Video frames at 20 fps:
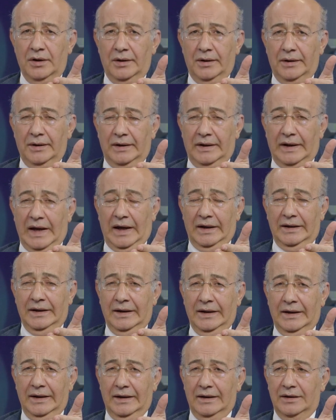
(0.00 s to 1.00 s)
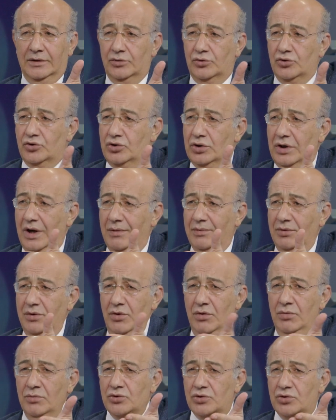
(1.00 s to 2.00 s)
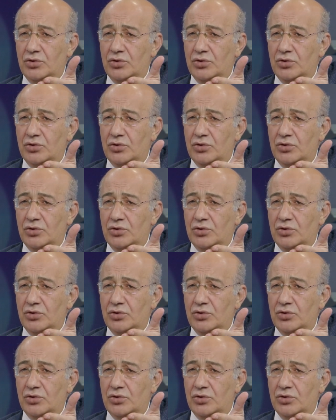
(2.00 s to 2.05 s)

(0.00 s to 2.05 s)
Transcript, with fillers: Yani yani düşünebiliyor